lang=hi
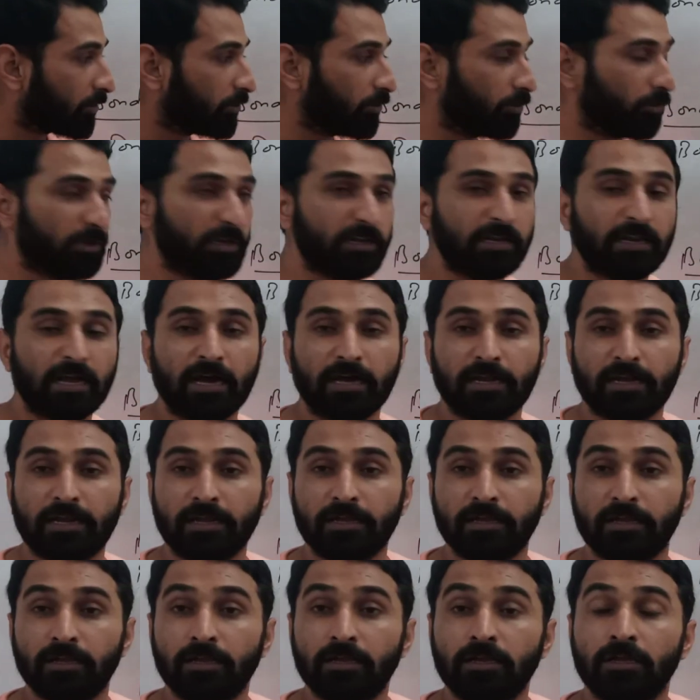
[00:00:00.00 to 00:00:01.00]
क्लोरीन आ
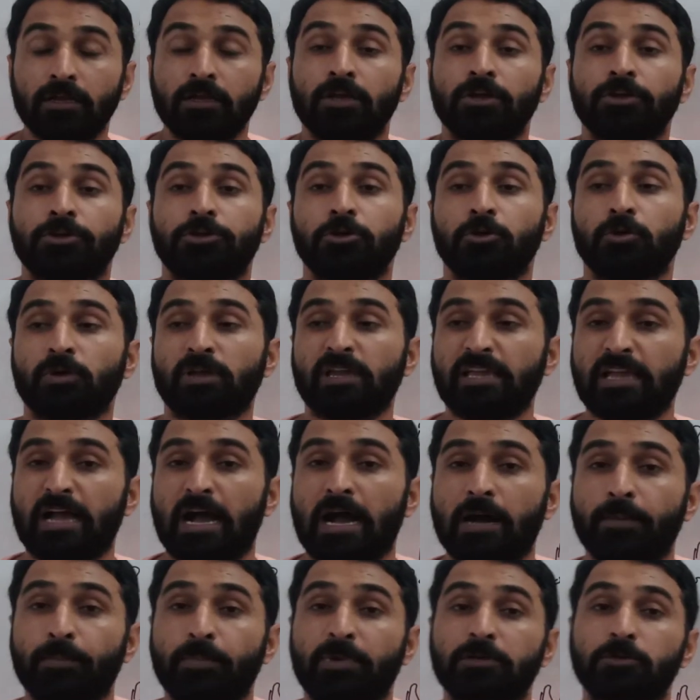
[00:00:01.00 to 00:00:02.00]
रहा है क्योंकि
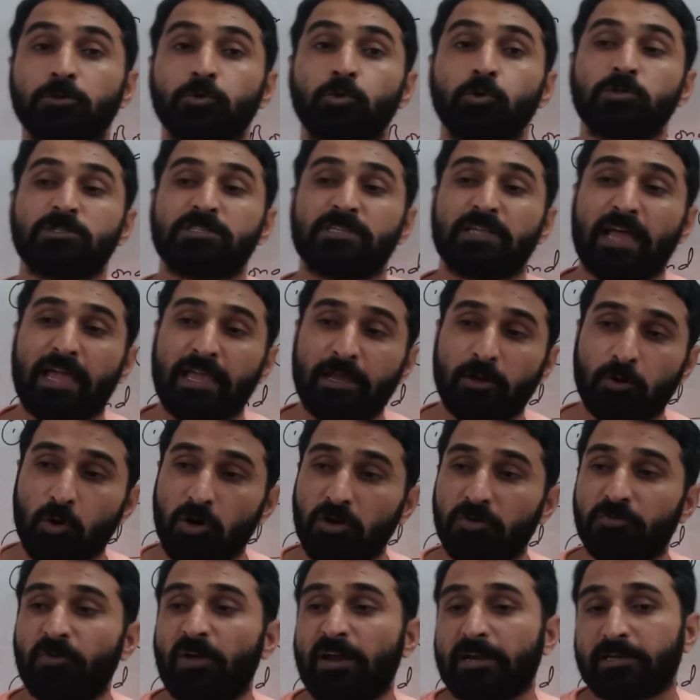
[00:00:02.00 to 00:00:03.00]
यहाँ पर दूसरा एक
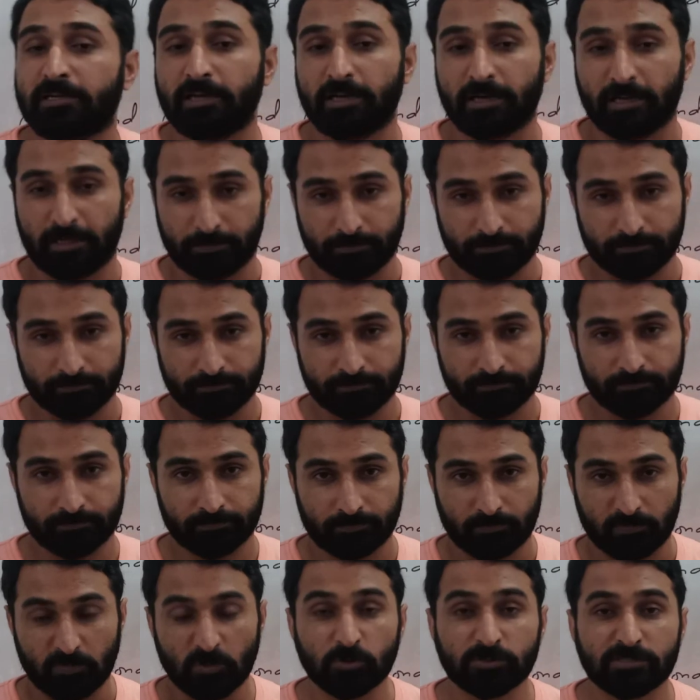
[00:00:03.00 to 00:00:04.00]
और फैक्टर है
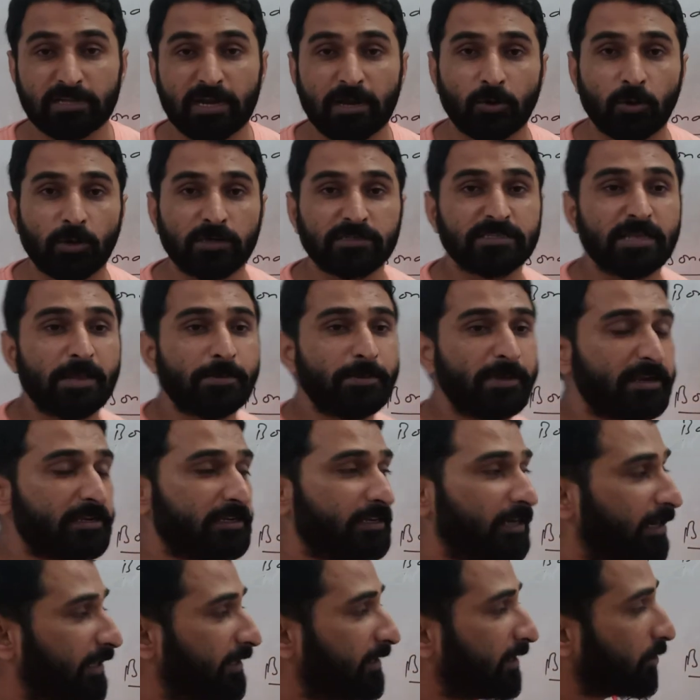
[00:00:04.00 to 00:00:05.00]
दूसरा कौन सा
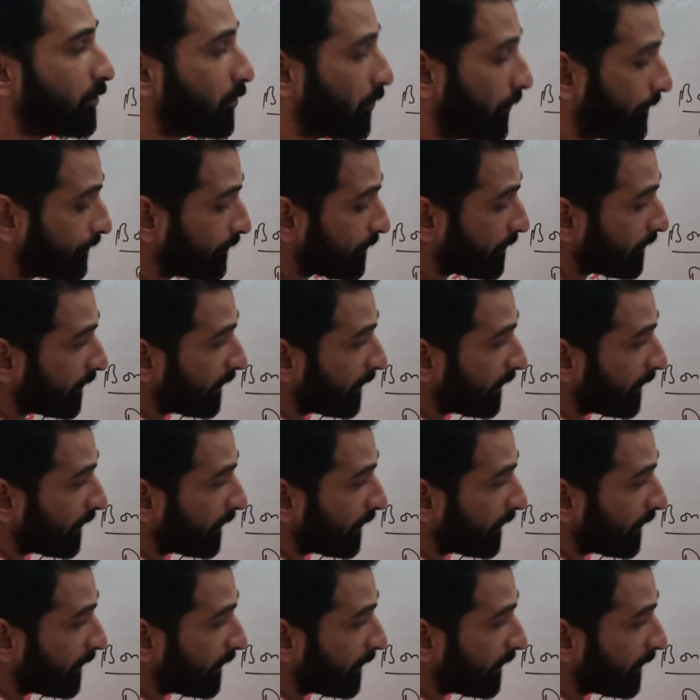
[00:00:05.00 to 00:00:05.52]
फैक्टर है देखो